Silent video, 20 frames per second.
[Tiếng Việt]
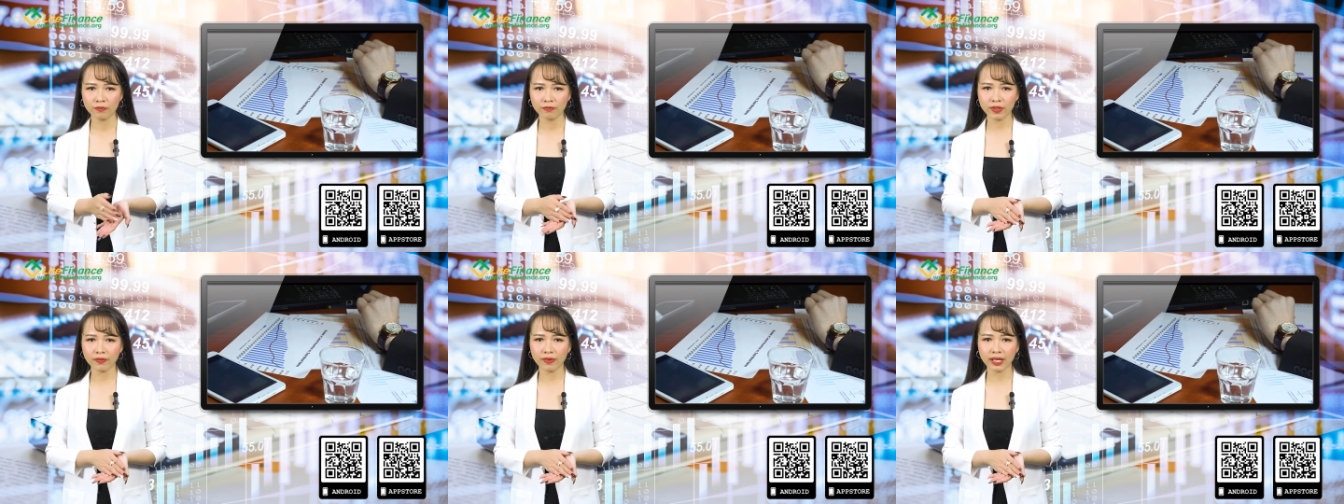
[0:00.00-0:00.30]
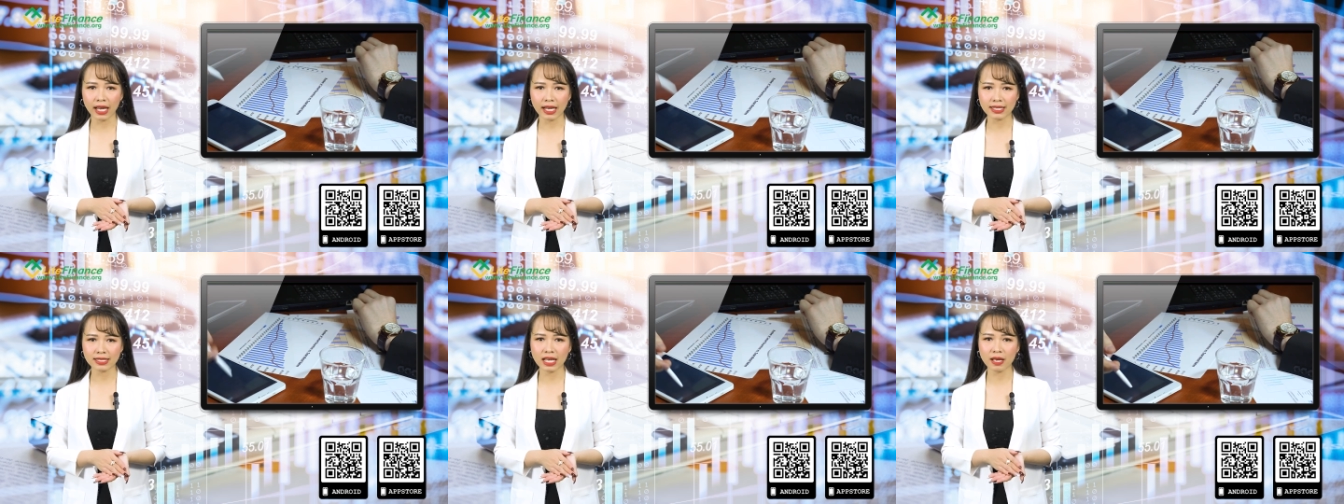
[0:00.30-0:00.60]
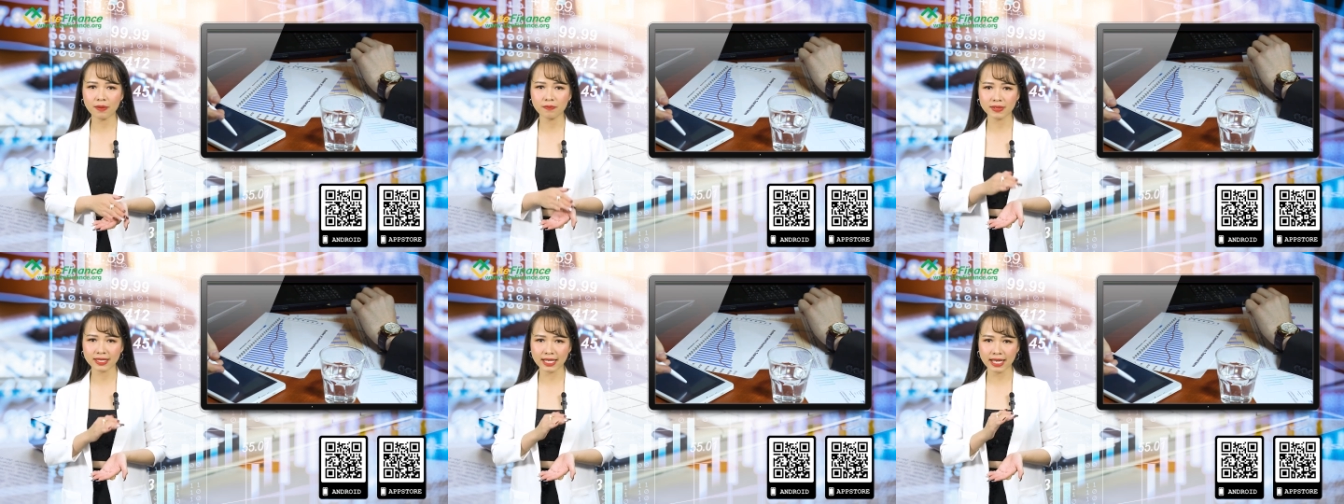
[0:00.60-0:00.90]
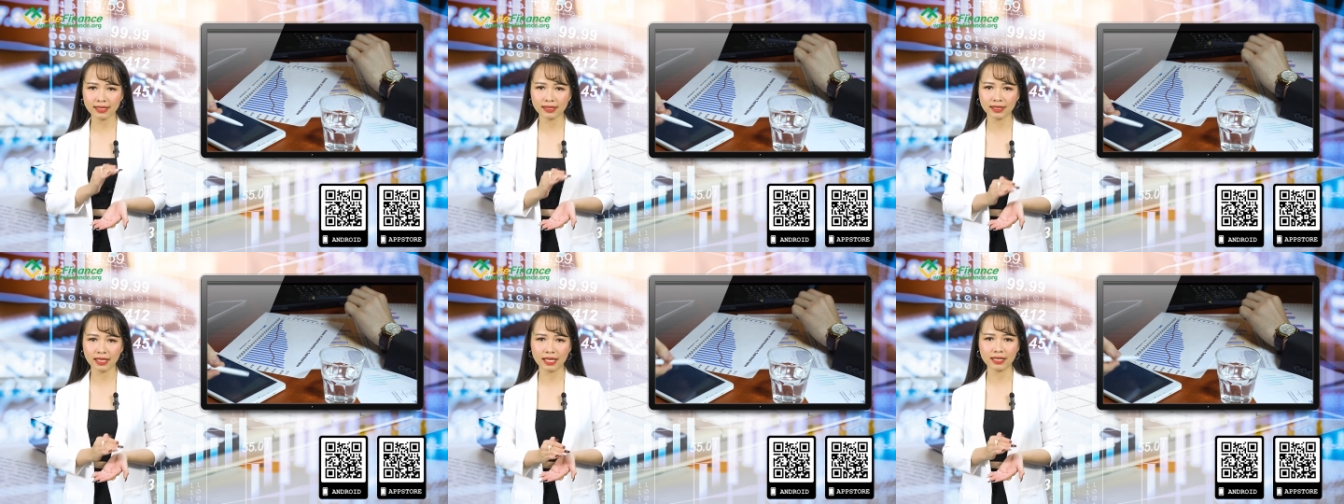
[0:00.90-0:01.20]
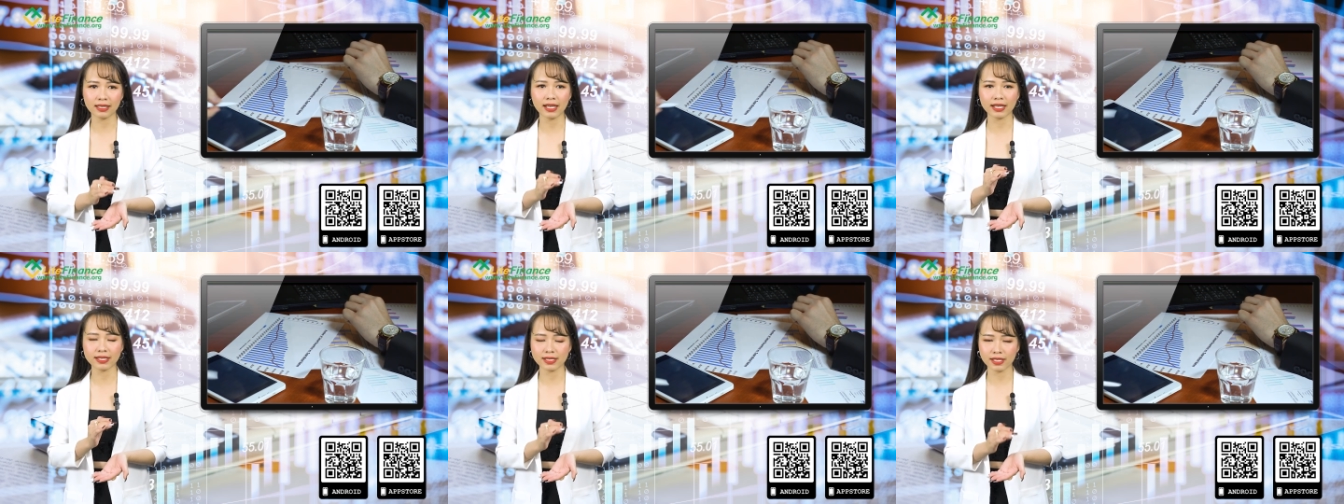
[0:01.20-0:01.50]
Vì vậy hãy xem xét
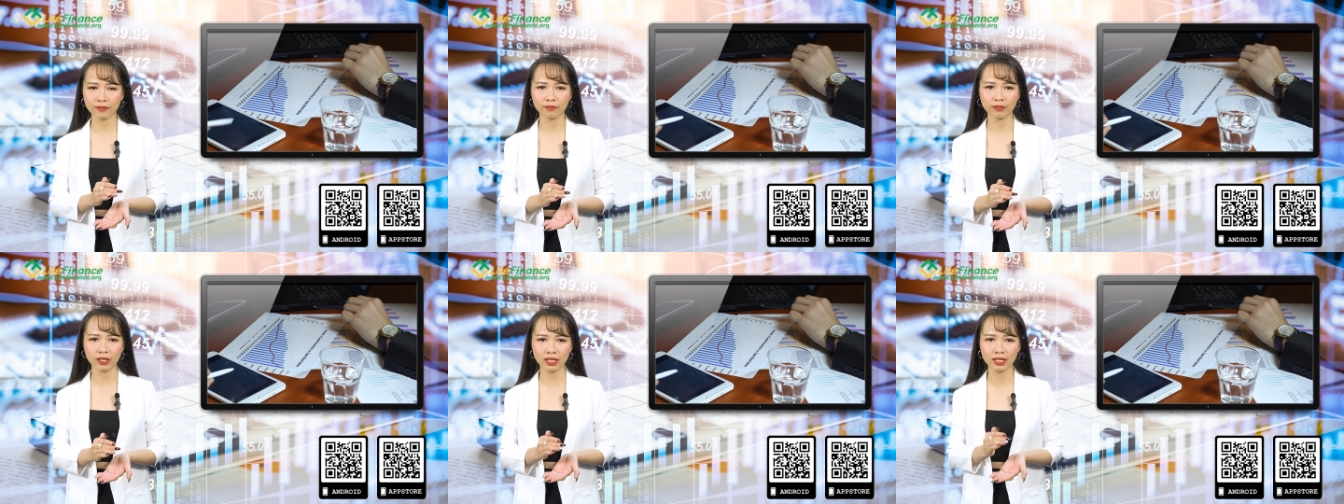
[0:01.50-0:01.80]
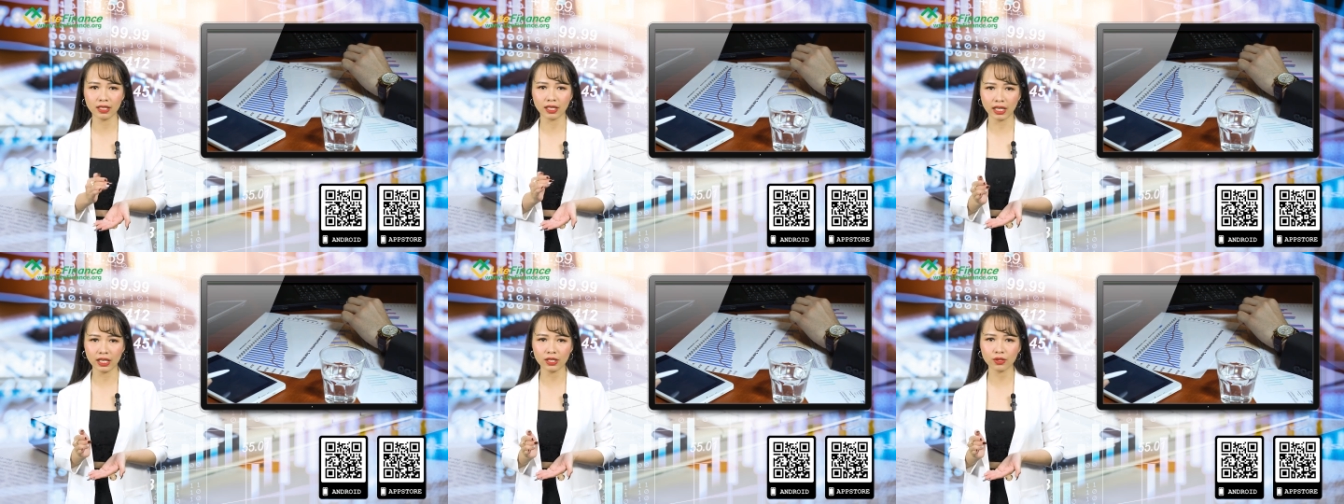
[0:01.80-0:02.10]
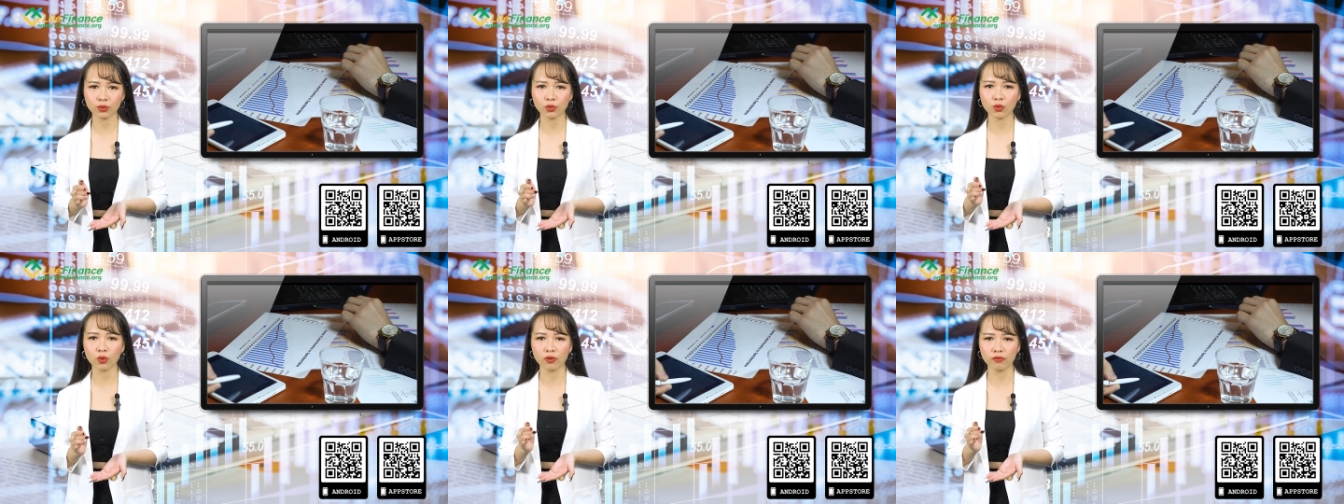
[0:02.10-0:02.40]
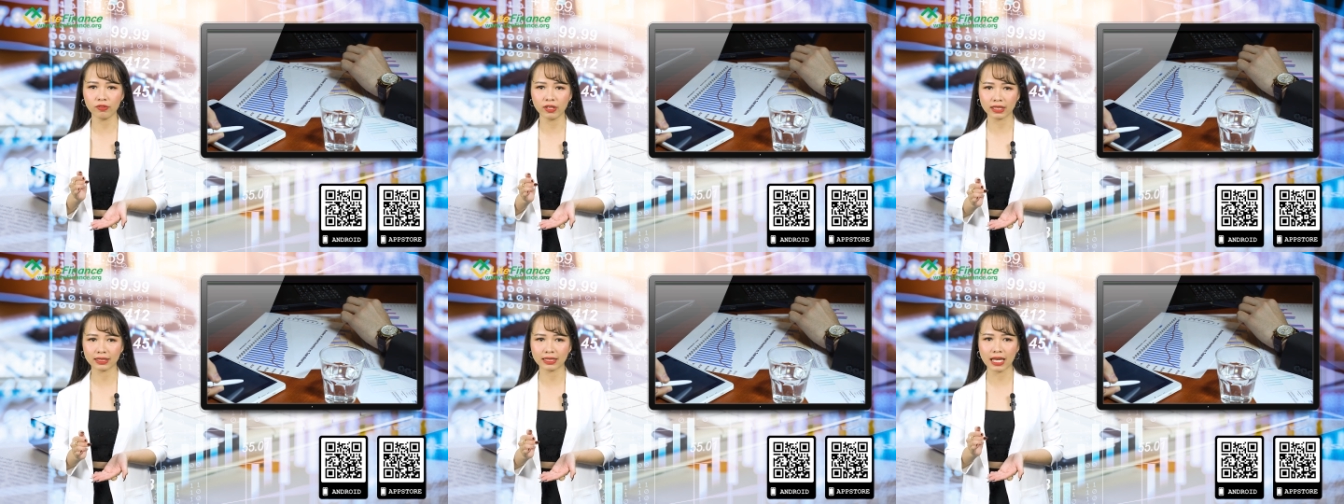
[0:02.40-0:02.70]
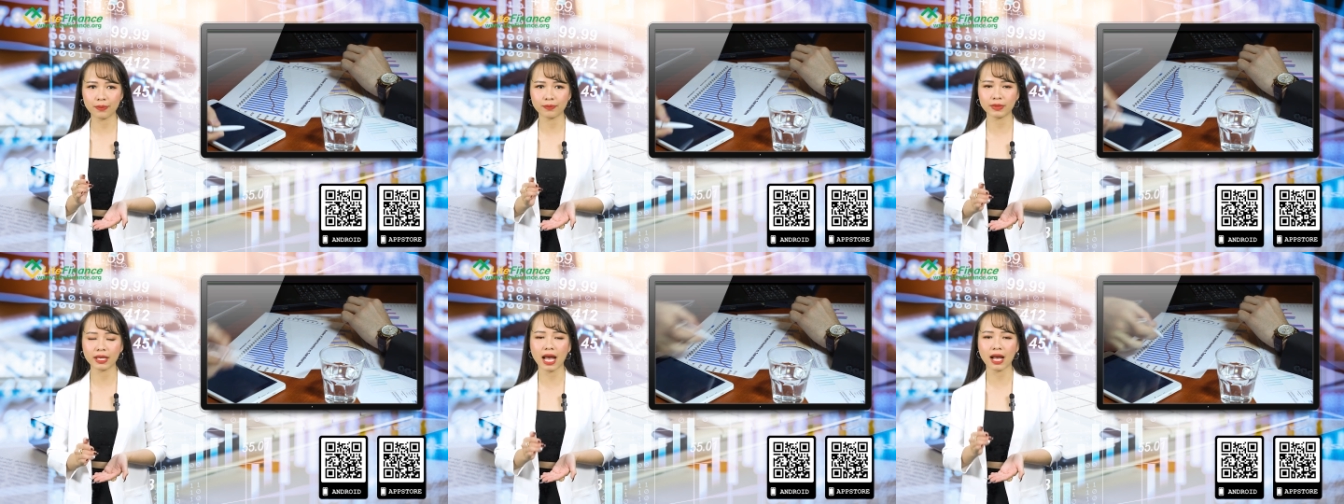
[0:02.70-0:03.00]
tỷ lệ chi phí lợi ích của việc
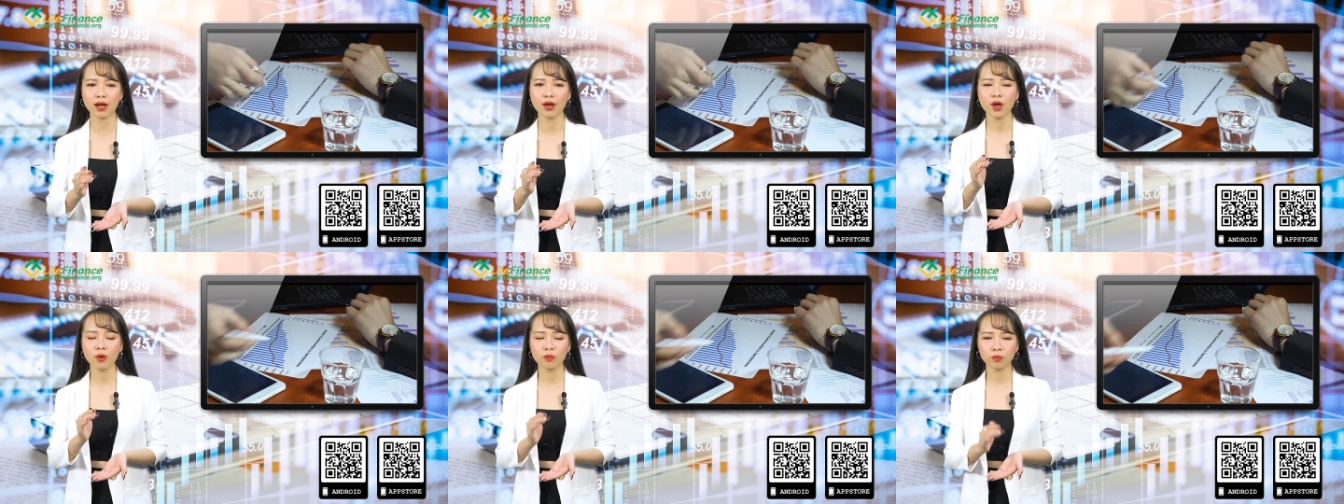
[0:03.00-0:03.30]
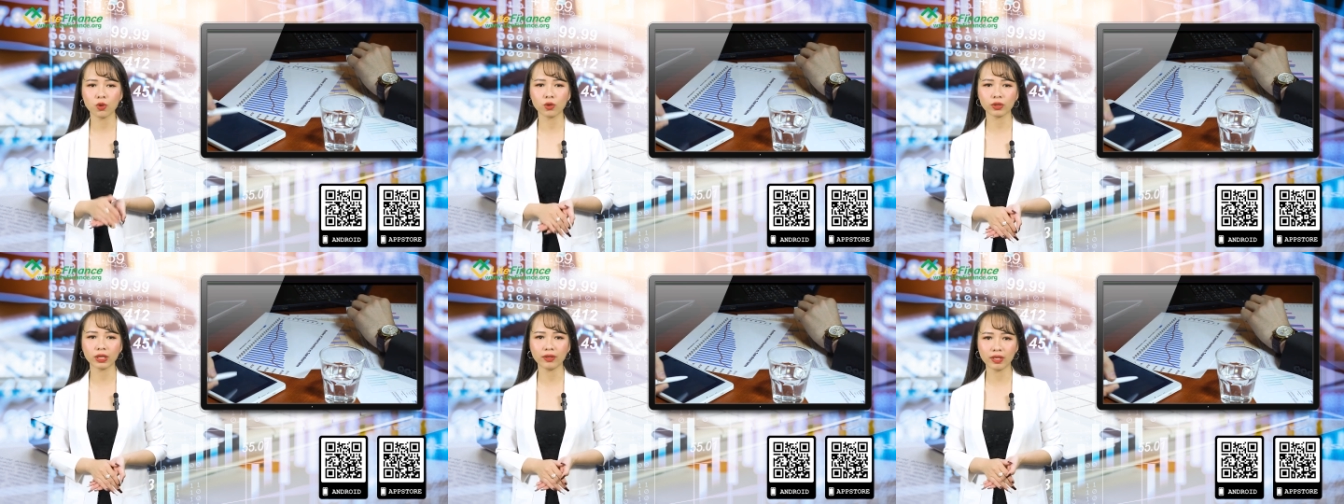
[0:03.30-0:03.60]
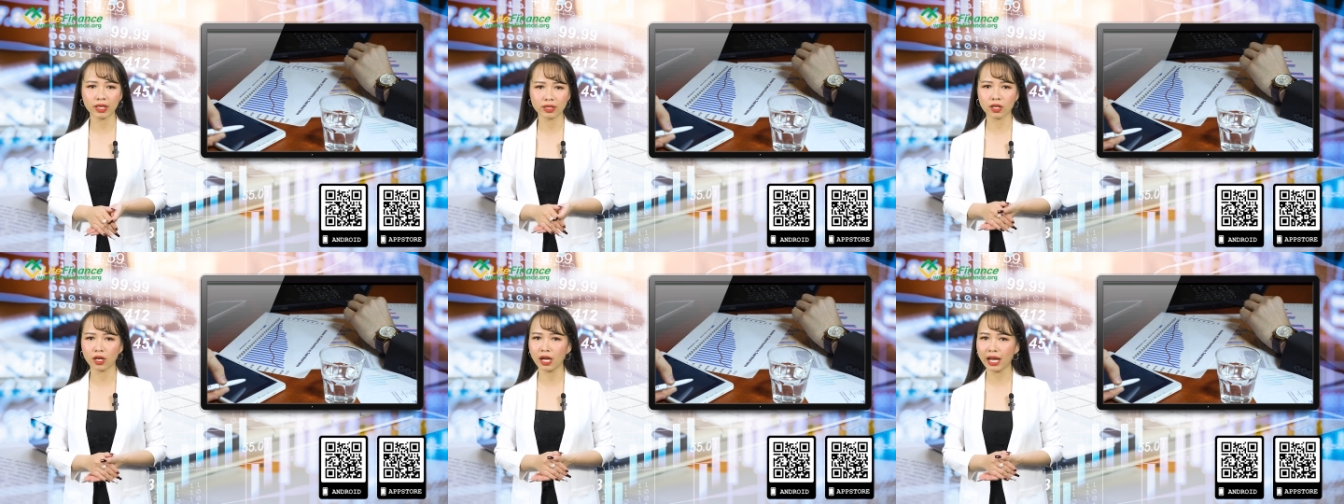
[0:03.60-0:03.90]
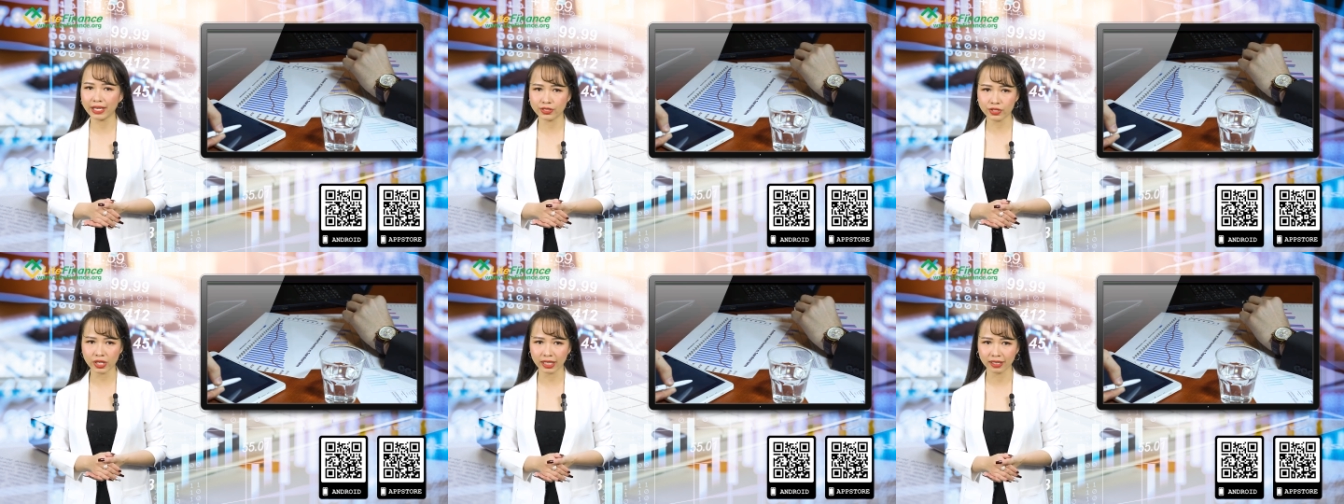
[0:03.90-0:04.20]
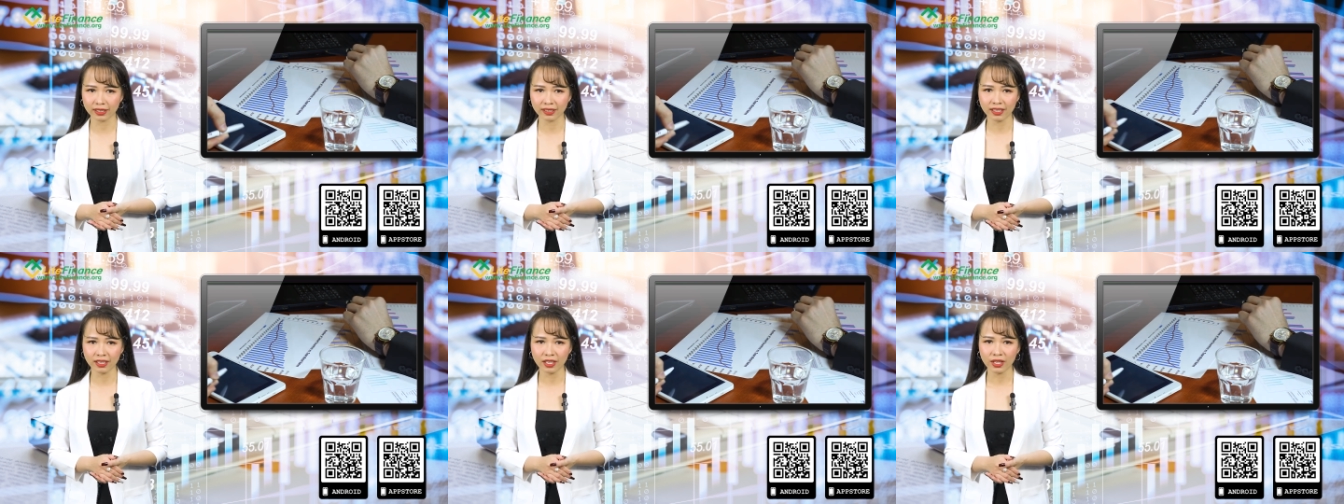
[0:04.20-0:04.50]
tham gia một giao dịch có hedging.